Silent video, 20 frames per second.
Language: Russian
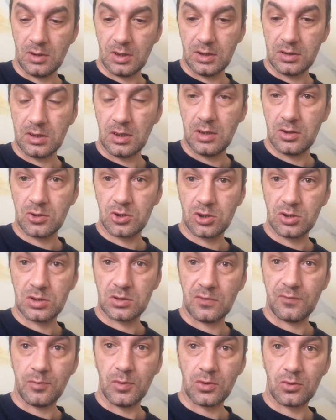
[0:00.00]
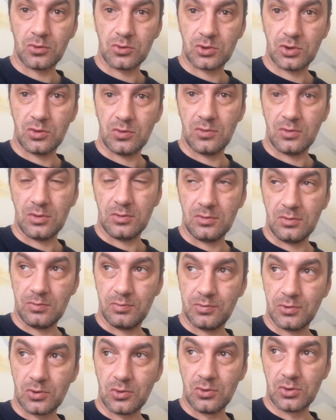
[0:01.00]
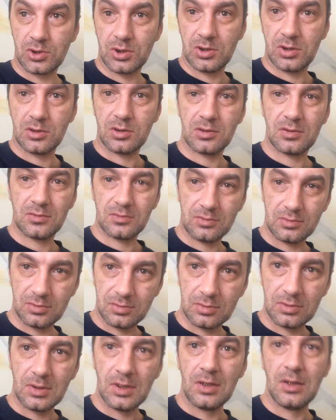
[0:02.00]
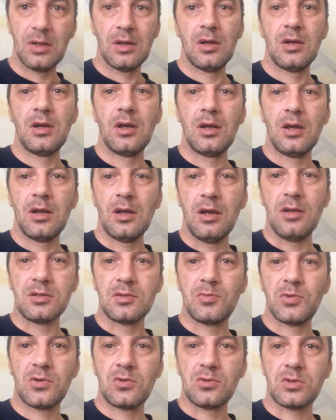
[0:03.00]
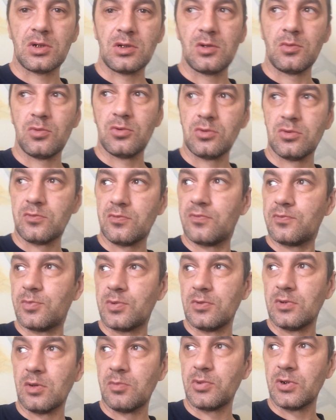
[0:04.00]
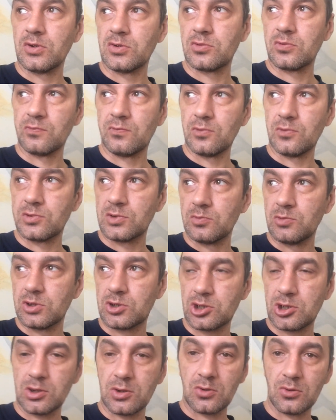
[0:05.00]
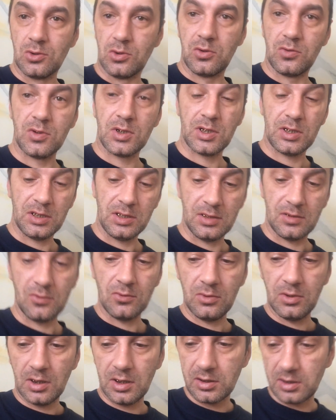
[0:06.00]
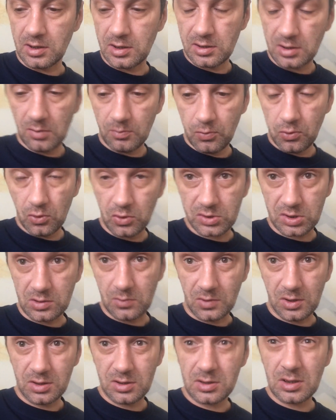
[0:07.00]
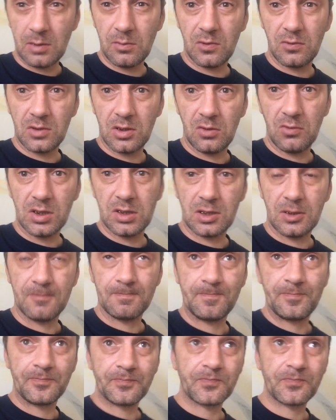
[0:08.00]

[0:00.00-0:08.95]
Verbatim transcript: Хотели джинсов, мороженого, пирожных, а теперь вот они будут на пенсию 84 года выходить. Ну ладно, это бог с ним. Они сами виноваты